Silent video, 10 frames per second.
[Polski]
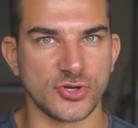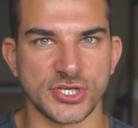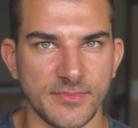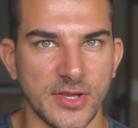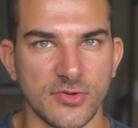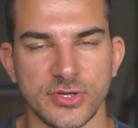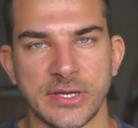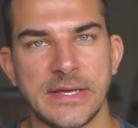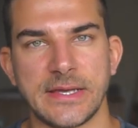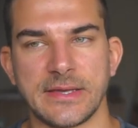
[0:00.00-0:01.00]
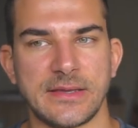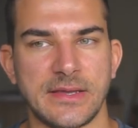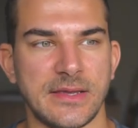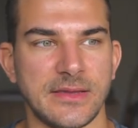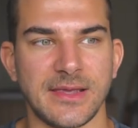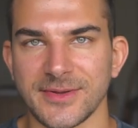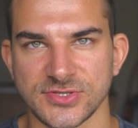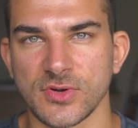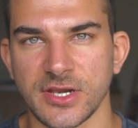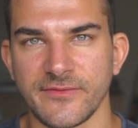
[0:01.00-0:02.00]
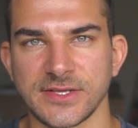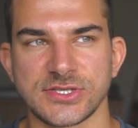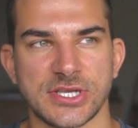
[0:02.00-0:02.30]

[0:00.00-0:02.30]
8 minut i nie ma co ukrywać,